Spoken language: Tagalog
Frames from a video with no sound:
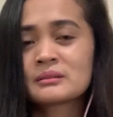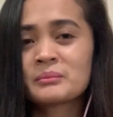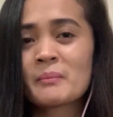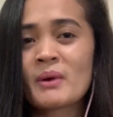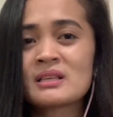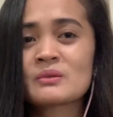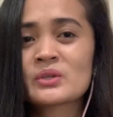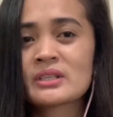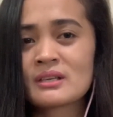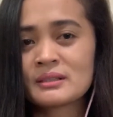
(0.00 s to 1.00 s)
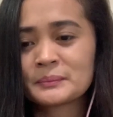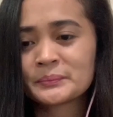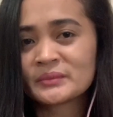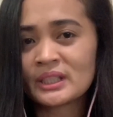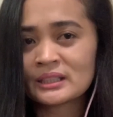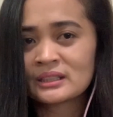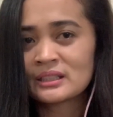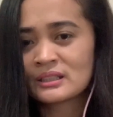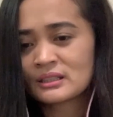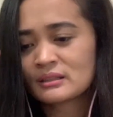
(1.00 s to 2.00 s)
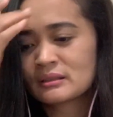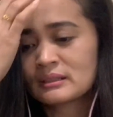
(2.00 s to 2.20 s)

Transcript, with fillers: papasok siya. Yan, ganyan.